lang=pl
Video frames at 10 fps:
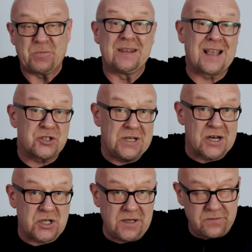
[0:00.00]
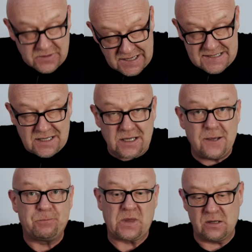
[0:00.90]
E, tak czy inaczej, w tej cenie
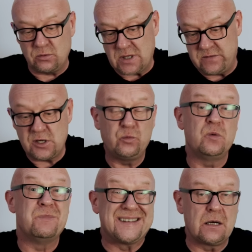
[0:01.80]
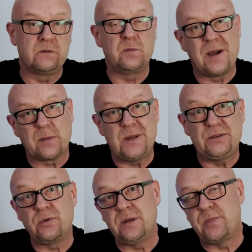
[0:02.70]
e, tutaj widziałbym metalowy backplate,
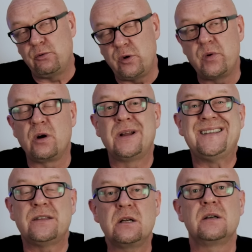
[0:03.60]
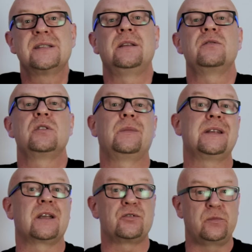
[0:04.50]
który pełniłby rolę nie tylko estetyczną, ale
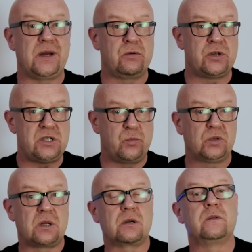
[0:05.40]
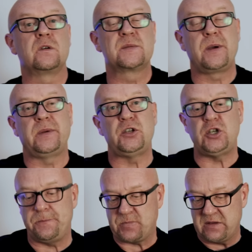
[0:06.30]
także odbierał jeszcze ciepło dodatkowo z
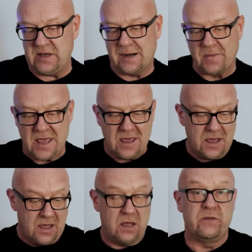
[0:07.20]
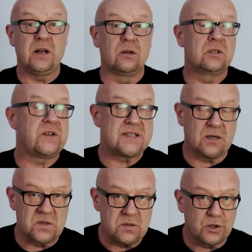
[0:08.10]
pamięci VRAM. Wygląd, kwestia
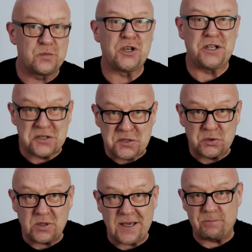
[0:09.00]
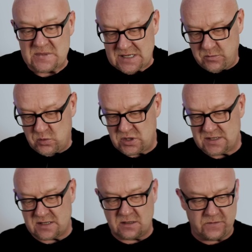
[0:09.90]
gustu, o tym się nie dyskutuje. Sami musicie
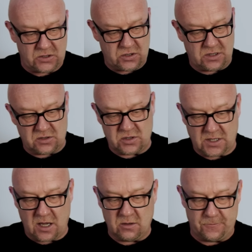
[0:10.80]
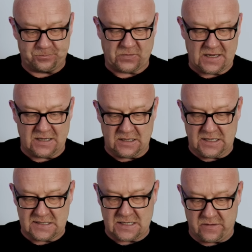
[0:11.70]
zdecydować, czy coś takiego mm,
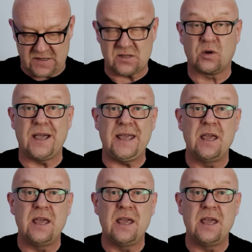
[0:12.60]
jest dla Was ok.